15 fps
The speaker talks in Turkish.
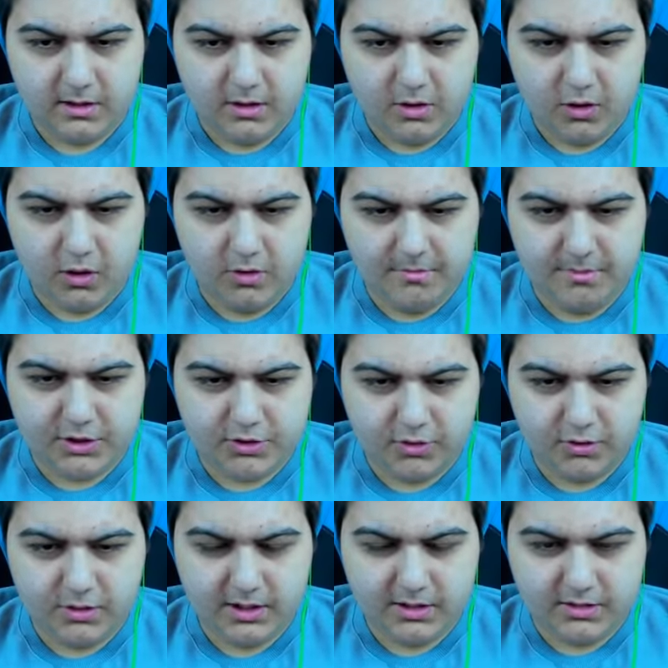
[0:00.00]
15,
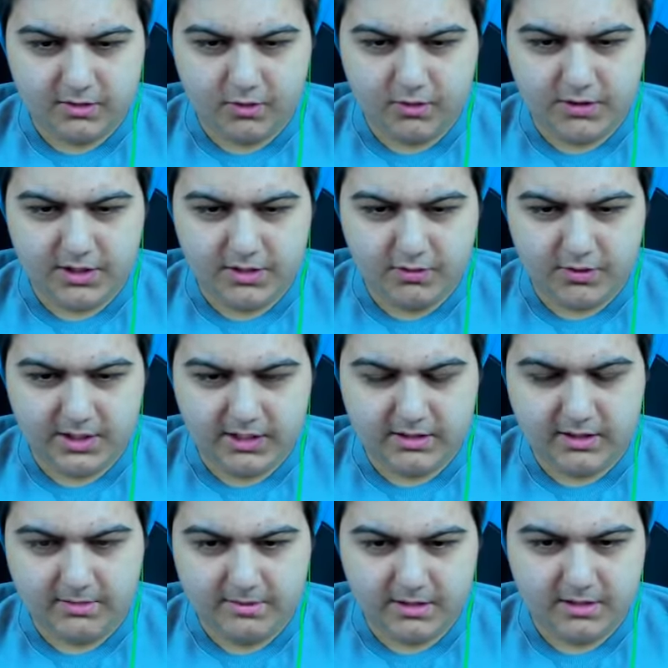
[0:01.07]
16, 17,
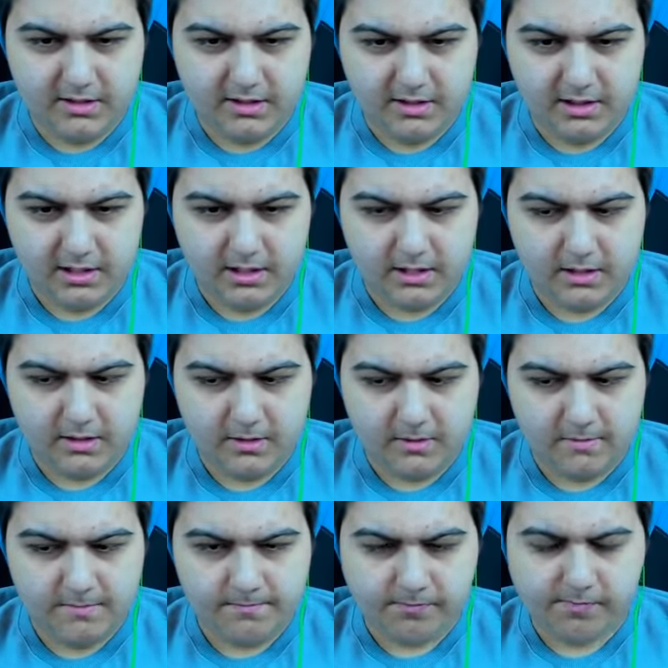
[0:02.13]
16 değil mi?
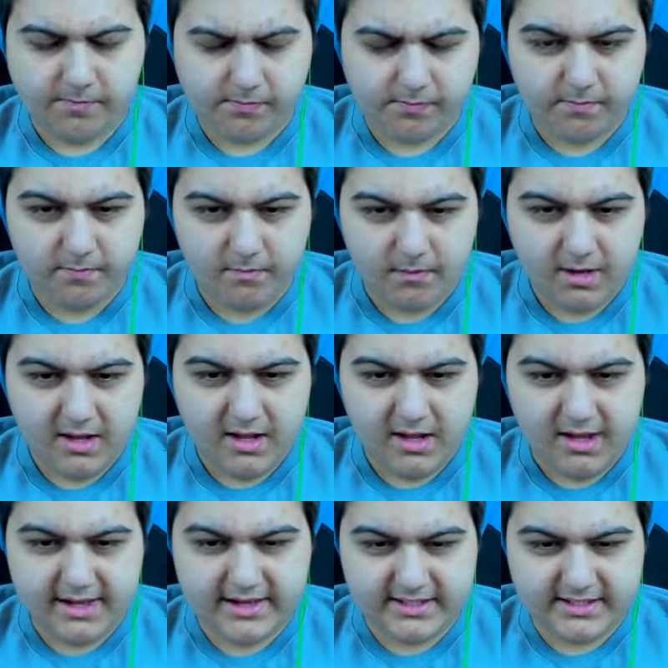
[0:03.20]
Evet.
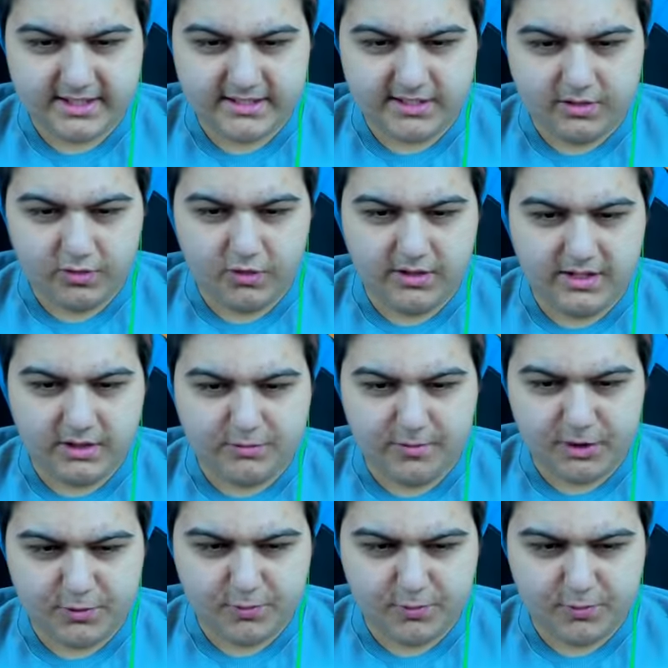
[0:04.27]
Enes kazanıyor. Enes 5